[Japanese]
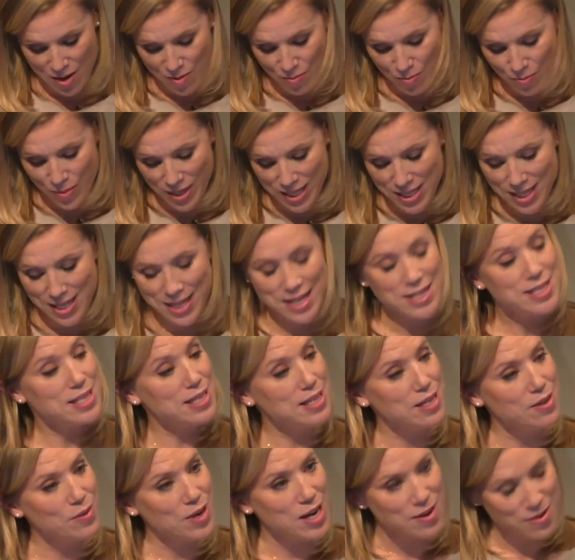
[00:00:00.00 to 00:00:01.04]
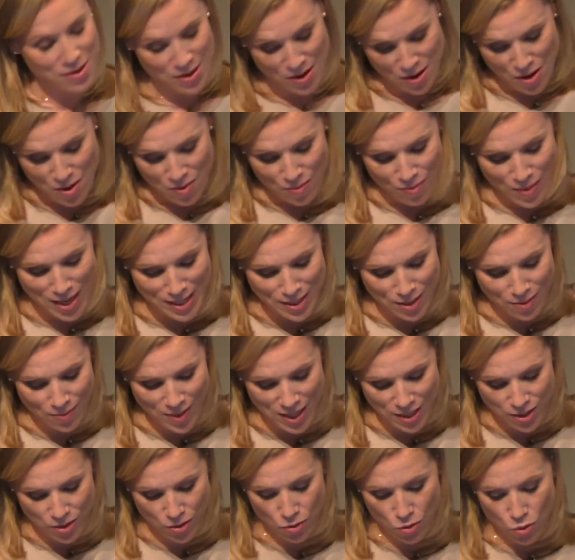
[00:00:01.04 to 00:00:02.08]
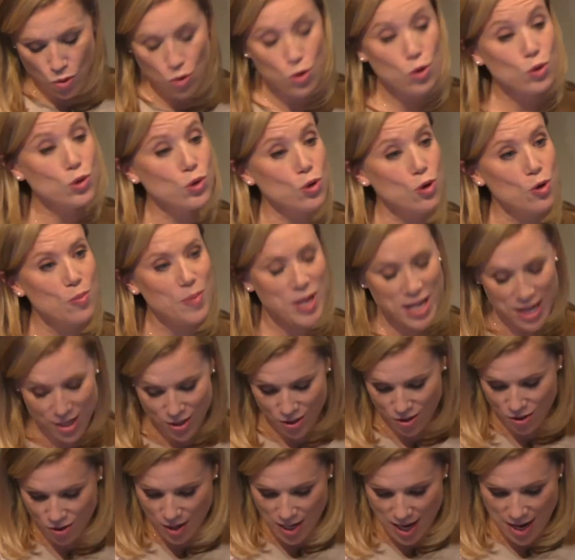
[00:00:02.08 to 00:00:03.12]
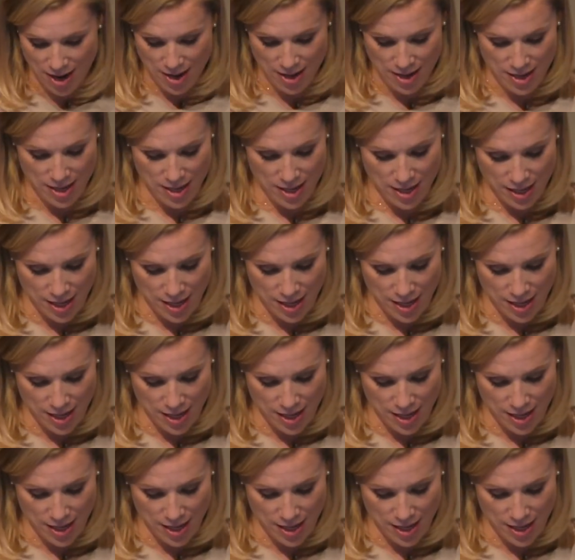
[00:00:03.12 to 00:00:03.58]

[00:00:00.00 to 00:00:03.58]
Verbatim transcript: ビジネスにはますますオートメーション化